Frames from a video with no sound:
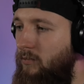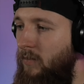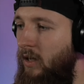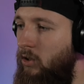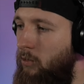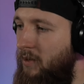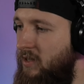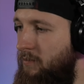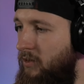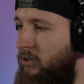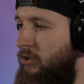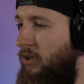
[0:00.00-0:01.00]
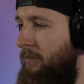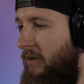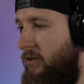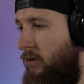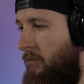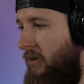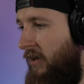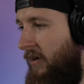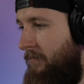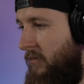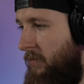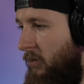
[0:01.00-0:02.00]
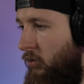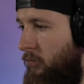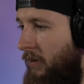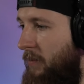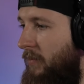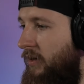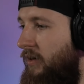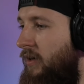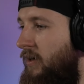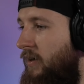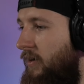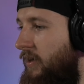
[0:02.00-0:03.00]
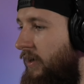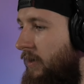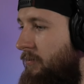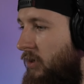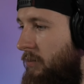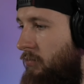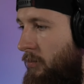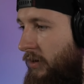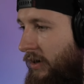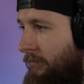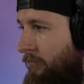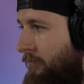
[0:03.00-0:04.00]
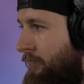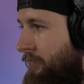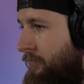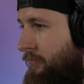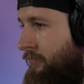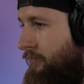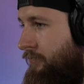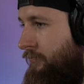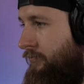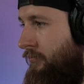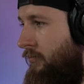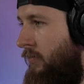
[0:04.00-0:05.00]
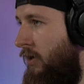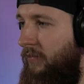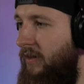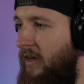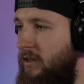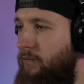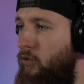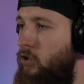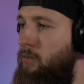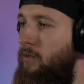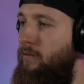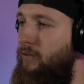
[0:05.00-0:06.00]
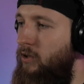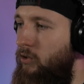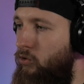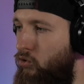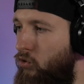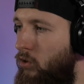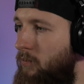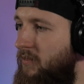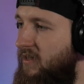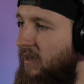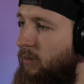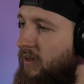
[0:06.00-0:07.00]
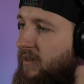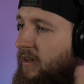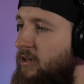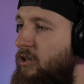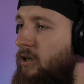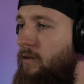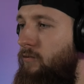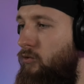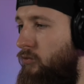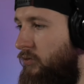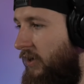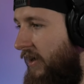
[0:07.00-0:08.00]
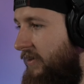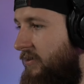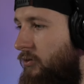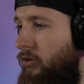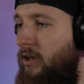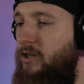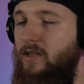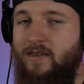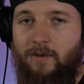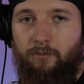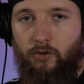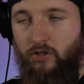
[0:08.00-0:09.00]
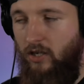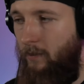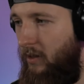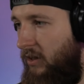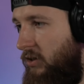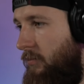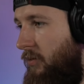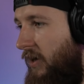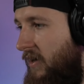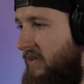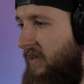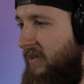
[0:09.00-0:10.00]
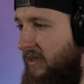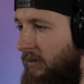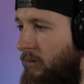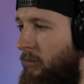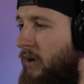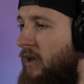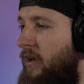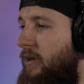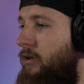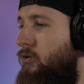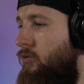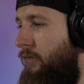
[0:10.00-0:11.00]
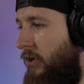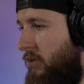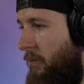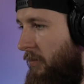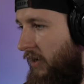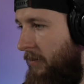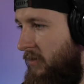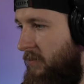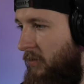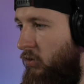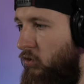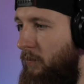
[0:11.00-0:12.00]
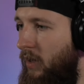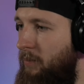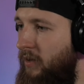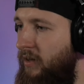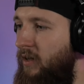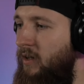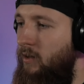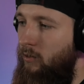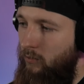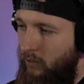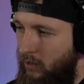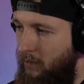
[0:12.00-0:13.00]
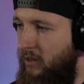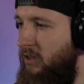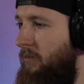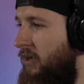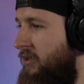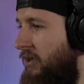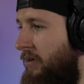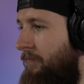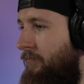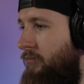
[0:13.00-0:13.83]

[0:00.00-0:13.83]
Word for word: Natomiast my dzisiaj pracujemy na Spigot Paper. Klikam i pobieram. Teraz wchodzimy w drugą zakładkę, czyli Fruitgate. To też jest nam potrzebne, żeby geyser działał i również pobieramy z Paper, chyba że macie